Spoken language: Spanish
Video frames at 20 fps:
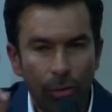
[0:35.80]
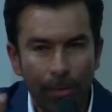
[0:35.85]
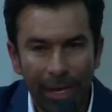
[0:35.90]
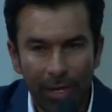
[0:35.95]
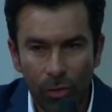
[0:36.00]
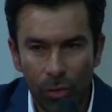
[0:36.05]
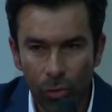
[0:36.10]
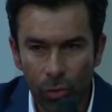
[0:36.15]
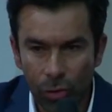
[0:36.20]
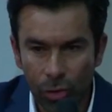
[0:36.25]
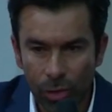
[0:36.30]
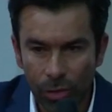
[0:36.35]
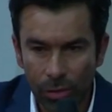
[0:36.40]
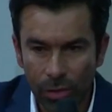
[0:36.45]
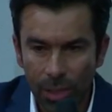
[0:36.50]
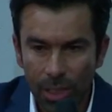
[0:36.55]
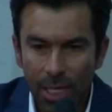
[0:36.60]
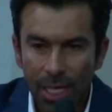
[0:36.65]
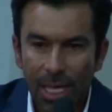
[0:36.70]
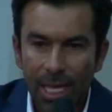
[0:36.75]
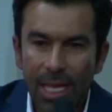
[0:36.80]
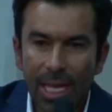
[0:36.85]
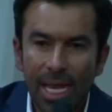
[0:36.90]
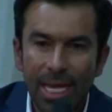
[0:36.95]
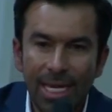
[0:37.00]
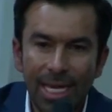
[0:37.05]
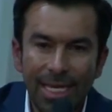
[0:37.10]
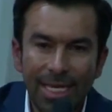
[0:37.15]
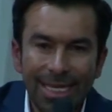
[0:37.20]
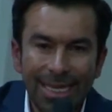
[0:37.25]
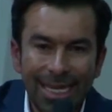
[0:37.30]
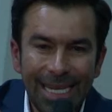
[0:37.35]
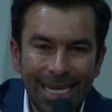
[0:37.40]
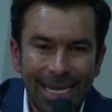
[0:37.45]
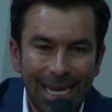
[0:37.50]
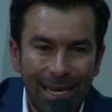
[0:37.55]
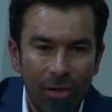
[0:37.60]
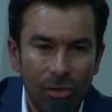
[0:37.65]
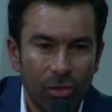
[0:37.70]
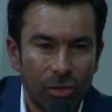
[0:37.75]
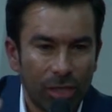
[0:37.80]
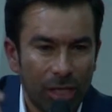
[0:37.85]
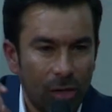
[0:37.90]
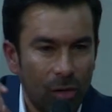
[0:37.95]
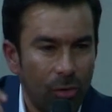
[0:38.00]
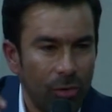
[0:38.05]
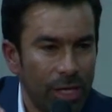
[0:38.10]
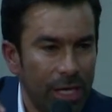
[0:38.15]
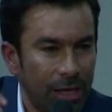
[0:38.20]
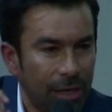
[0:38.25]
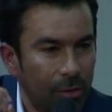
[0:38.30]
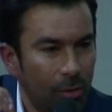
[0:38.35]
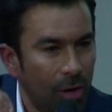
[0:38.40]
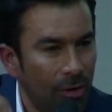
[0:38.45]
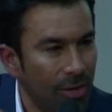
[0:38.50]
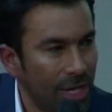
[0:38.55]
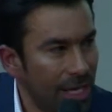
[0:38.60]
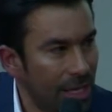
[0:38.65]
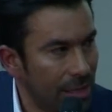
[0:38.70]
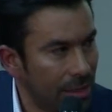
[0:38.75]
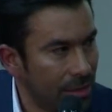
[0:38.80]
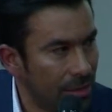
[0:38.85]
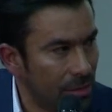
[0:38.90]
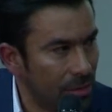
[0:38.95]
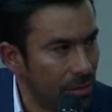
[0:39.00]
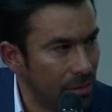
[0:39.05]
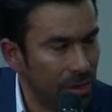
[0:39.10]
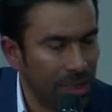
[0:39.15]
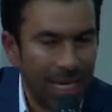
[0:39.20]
número 1 en el indicador de gobierno abierto